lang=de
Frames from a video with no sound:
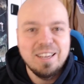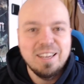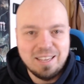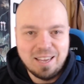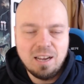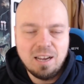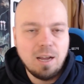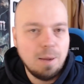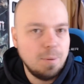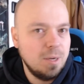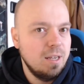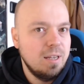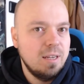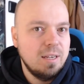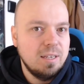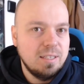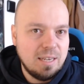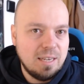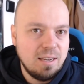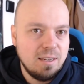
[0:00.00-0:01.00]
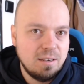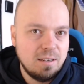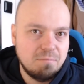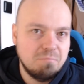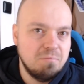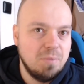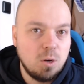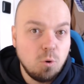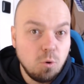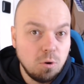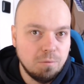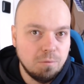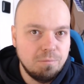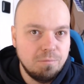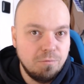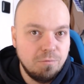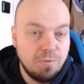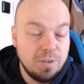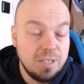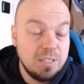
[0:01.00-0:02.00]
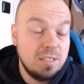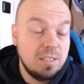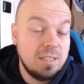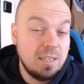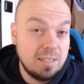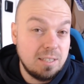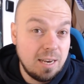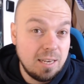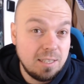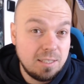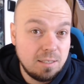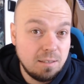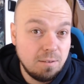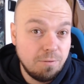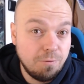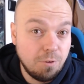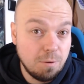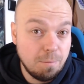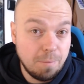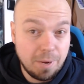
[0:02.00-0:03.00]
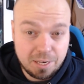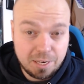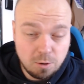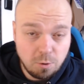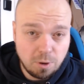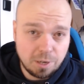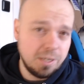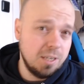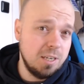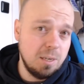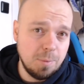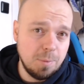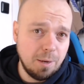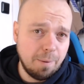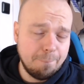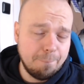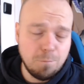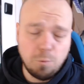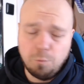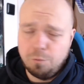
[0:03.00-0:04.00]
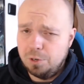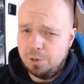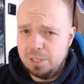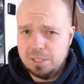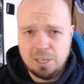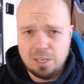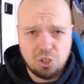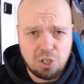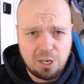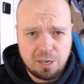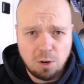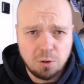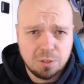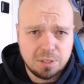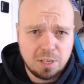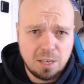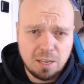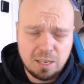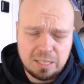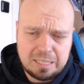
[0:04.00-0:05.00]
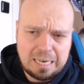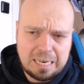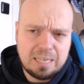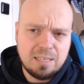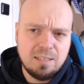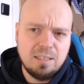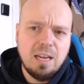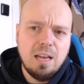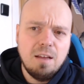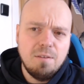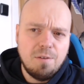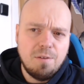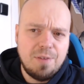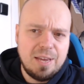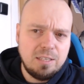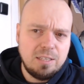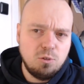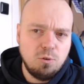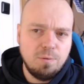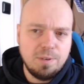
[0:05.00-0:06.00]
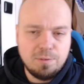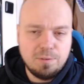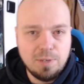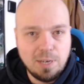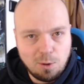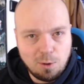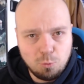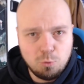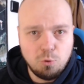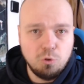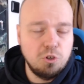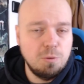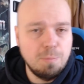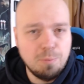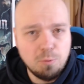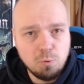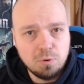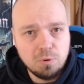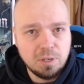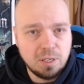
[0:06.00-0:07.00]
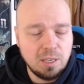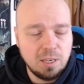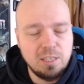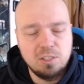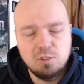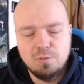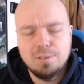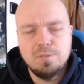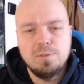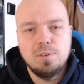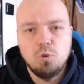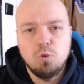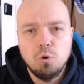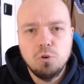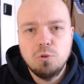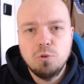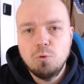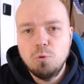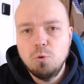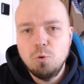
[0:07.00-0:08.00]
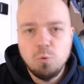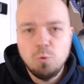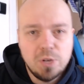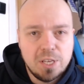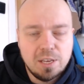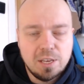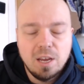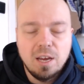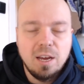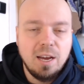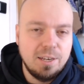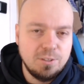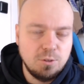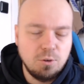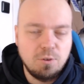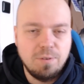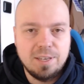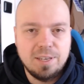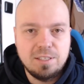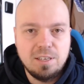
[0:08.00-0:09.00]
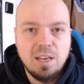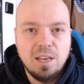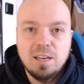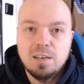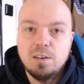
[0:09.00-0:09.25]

ja, aber da mal gucken ist es das letzte von My Hero Academia, wovon ich sehr stark ausgehe. Ich denke, wir werden sowas wie Naruto Shippuden kriegen, sowas wie Tokyo Ghoul Re, also quasi eine